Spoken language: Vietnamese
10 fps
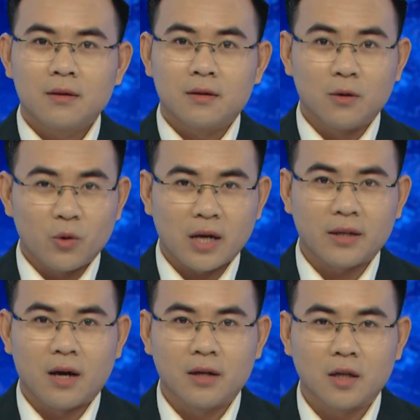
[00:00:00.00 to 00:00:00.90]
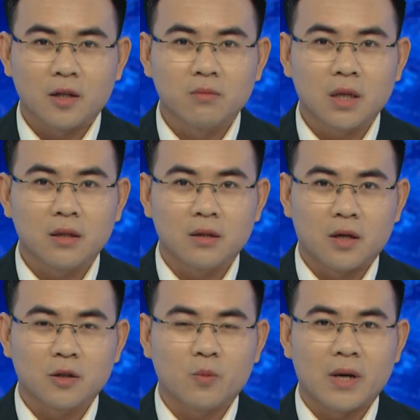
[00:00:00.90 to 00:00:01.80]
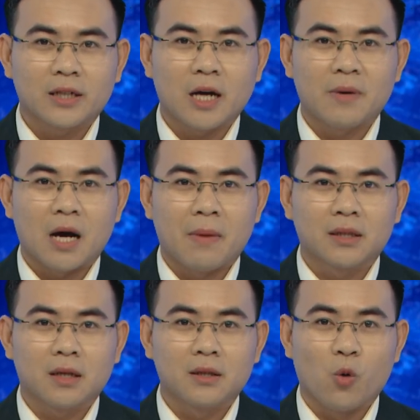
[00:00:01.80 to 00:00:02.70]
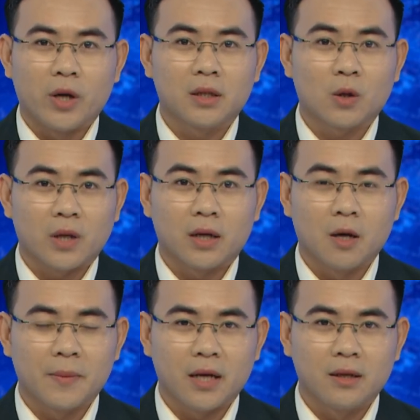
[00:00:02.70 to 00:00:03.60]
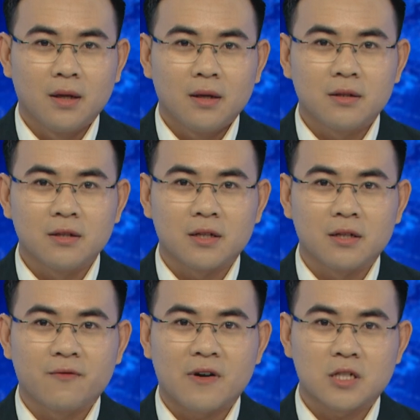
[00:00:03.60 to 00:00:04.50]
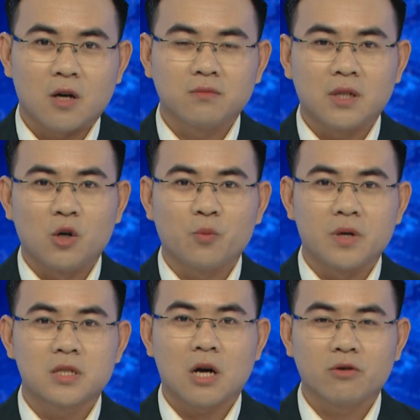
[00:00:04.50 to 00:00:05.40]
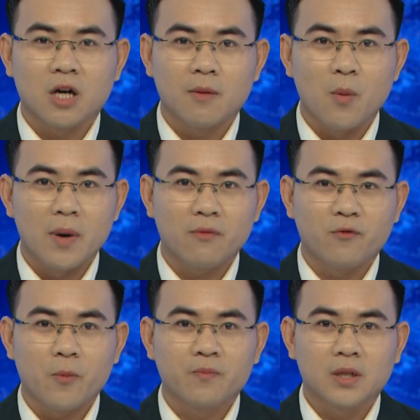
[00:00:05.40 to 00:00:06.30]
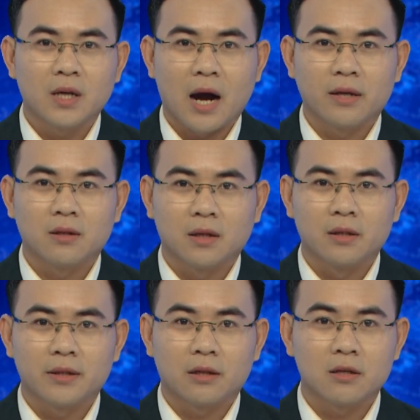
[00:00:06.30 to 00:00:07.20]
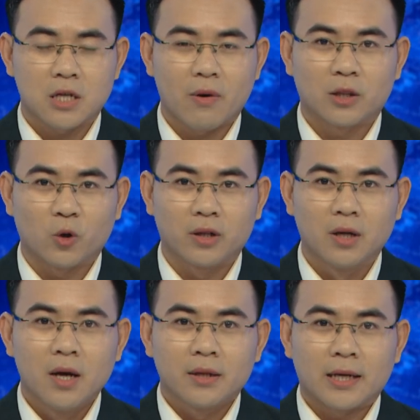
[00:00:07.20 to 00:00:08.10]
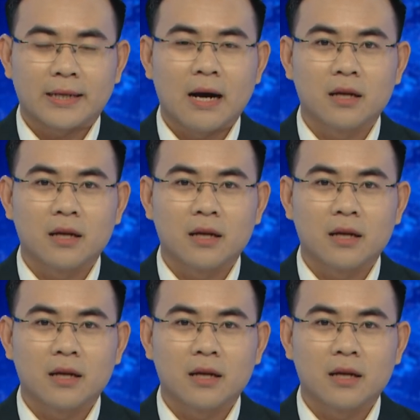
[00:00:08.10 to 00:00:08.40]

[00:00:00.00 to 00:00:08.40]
Thưa quý khán giả, những thông tin vừa rồi cũng đã khép lại bản tin huyện Châu Thành hôm nay. Chương trình được phát sóng vào lúc 16 giờ 45 phút thứ hai, thứ tư và thứ sáu hàng tuần và các hạ